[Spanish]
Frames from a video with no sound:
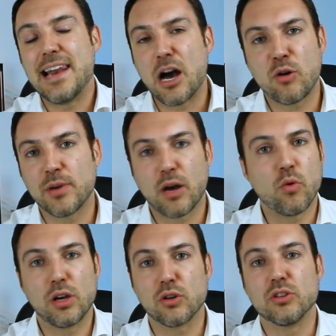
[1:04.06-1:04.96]
la obra
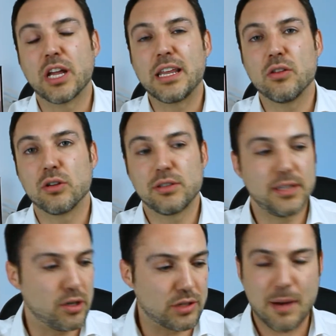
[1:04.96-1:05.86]
o el contenido
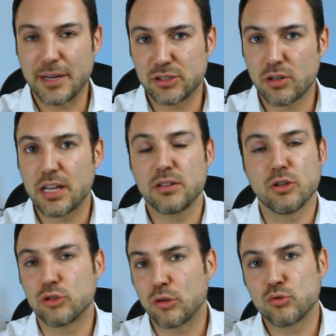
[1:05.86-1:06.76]
de otra persona, de
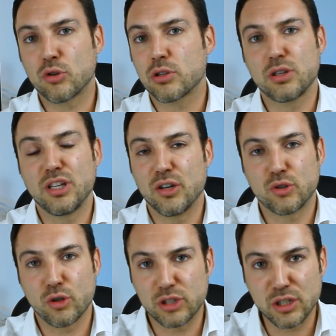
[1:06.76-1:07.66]
otro autor, de
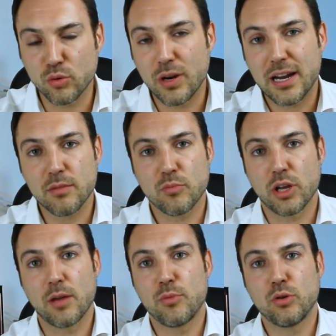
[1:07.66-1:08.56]
otro titular, por
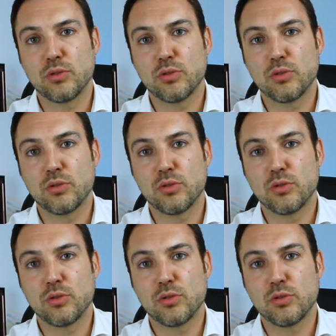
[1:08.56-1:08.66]
ejemplo,